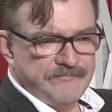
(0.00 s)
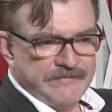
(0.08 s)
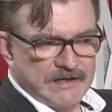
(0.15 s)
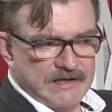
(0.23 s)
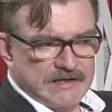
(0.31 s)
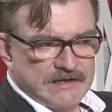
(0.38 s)

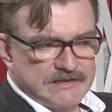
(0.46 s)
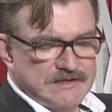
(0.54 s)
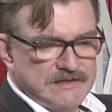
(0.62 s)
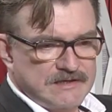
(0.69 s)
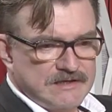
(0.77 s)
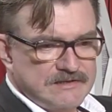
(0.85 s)
э,
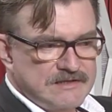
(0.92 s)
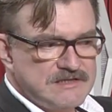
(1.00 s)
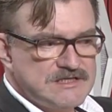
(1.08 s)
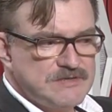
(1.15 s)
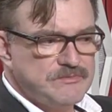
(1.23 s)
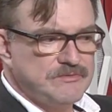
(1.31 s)

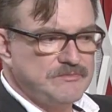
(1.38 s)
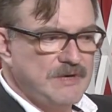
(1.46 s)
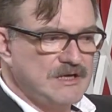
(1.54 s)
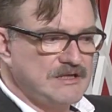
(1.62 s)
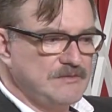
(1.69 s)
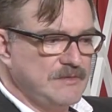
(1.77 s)
деликатесами.
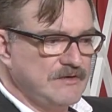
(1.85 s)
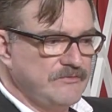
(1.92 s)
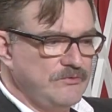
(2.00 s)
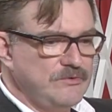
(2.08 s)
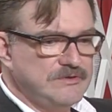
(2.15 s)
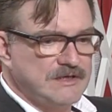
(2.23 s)
Майкл
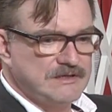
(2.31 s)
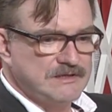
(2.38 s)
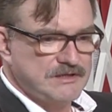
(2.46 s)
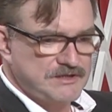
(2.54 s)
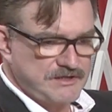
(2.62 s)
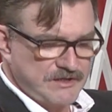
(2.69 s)
Макфол,
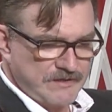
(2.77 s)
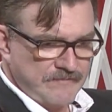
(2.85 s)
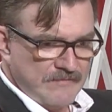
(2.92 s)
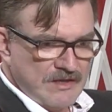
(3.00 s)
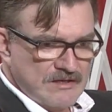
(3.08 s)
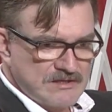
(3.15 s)
тогдашний
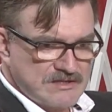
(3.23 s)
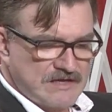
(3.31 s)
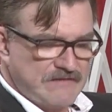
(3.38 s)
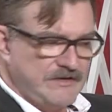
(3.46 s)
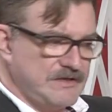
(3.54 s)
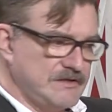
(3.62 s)

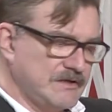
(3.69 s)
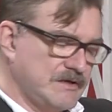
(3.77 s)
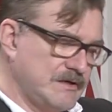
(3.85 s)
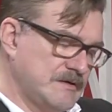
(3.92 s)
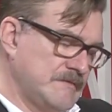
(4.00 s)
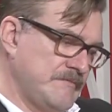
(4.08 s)

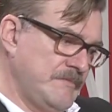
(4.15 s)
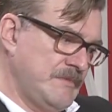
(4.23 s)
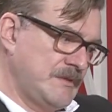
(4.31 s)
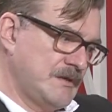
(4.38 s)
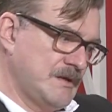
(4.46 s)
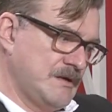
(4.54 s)
советник
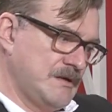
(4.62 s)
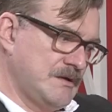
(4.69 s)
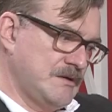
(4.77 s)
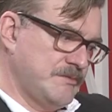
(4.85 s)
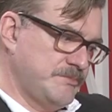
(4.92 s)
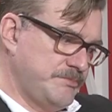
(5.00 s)

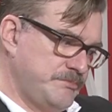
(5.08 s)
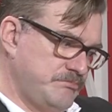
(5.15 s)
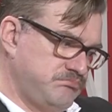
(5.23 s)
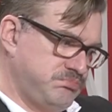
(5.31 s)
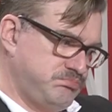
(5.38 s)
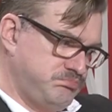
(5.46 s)
Э,
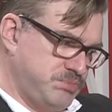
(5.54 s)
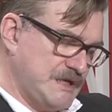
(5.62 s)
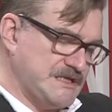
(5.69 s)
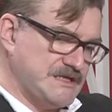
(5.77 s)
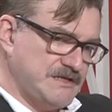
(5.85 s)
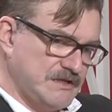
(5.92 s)

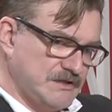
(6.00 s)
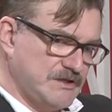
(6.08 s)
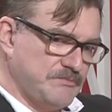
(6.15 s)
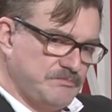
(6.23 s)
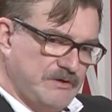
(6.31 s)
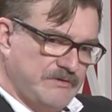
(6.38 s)
президента
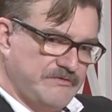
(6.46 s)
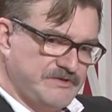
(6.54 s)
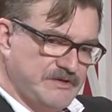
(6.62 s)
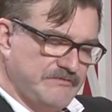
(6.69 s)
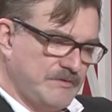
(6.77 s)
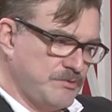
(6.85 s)
по
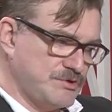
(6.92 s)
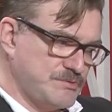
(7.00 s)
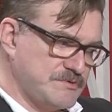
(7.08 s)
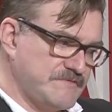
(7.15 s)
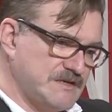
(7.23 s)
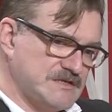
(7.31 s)
всем
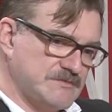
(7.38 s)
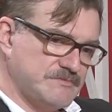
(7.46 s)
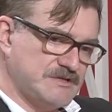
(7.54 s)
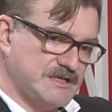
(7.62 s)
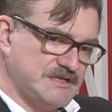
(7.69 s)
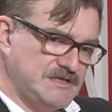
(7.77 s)
вопросам, связанным
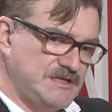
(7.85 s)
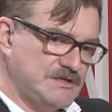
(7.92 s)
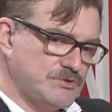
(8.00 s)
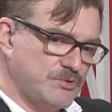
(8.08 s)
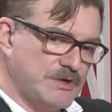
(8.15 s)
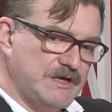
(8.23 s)
с Россией,
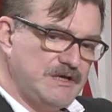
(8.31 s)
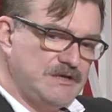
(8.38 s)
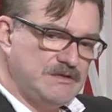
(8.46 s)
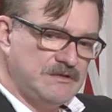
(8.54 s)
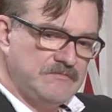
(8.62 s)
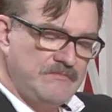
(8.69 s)
с
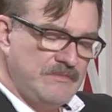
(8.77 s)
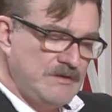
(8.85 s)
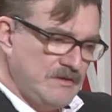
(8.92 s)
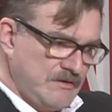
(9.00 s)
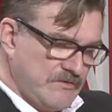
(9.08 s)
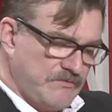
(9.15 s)
Украиной.
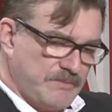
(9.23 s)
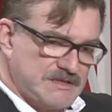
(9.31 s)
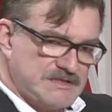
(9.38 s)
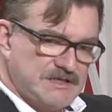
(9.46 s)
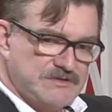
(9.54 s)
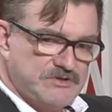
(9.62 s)

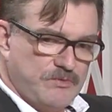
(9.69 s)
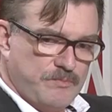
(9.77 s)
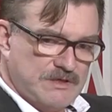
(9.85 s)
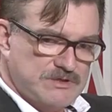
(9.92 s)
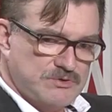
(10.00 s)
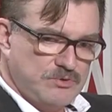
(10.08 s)
Впоследствии
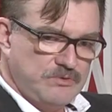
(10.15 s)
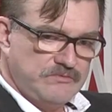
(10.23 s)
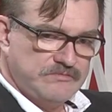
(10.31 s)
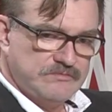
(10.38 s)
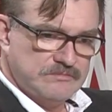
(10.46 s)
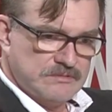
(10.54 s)

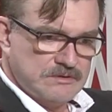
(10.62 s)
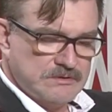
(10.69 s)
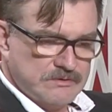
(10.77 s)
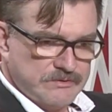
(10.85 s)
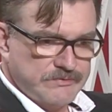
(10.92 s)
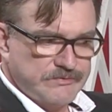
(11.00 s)
посол
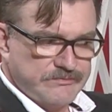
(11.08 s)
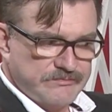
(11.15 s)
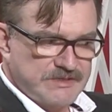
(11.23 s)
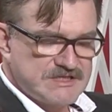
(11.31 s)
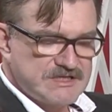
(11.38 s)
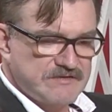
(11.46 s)
э, в
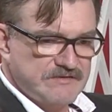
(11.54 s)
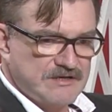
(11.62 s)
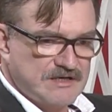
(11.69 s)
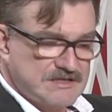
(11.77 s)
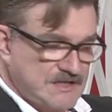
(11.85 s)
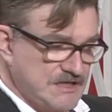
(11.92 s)
Москве
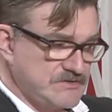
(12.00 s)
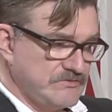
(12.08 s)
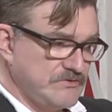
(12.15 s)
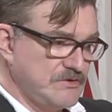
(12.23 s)
рассказывал